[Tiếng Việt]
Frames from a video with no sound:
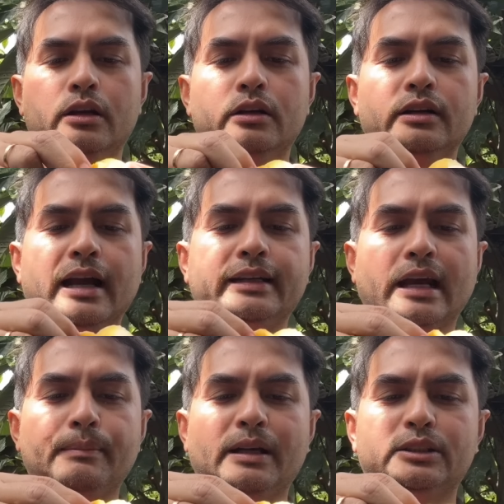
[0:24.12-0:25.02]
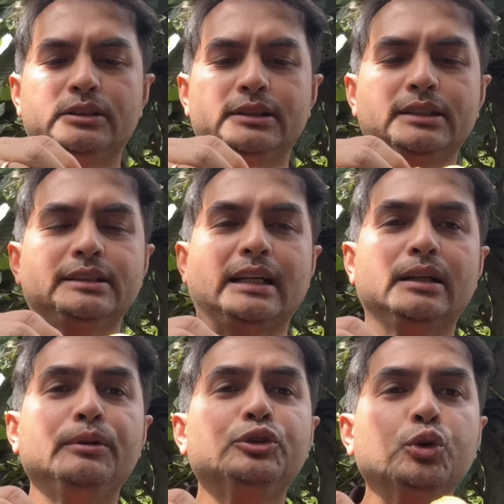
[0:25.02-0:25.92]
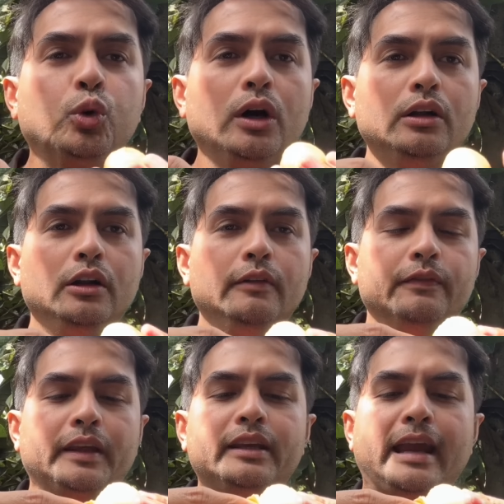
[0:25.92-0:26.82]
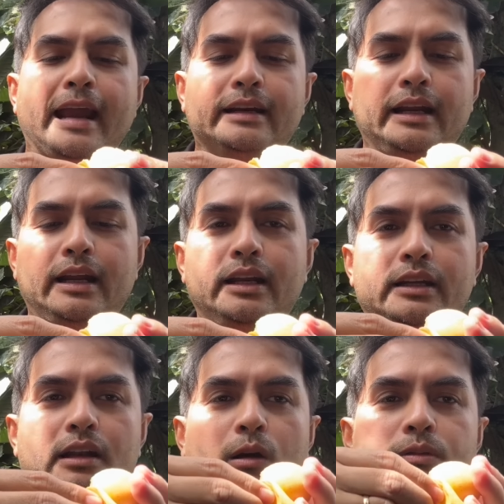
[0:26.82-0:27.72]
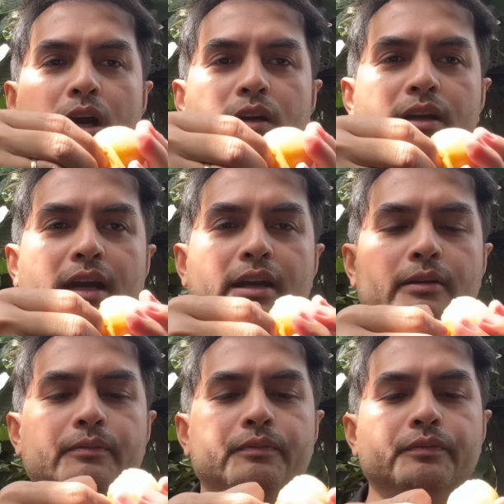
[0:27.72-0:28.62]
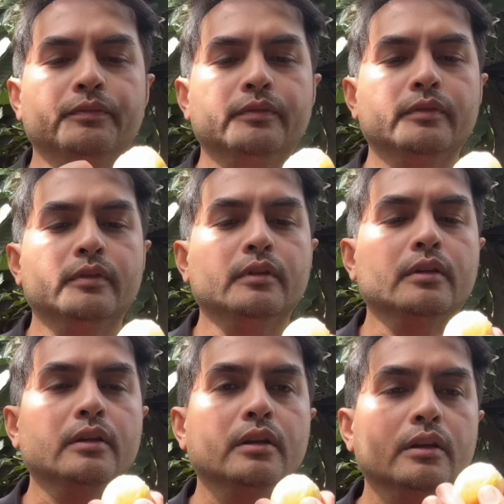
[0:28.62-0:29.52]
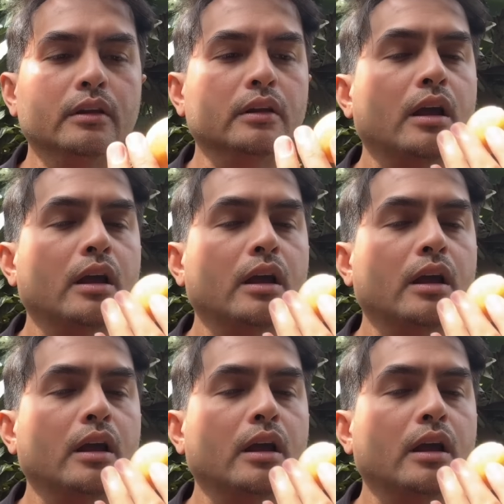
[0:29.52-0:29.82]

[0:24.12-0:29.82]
Đừng hái trái mà xanh xanh nó bị chua á. Cái vàng này đó thì lột vỏ nó ra nè. Uhm.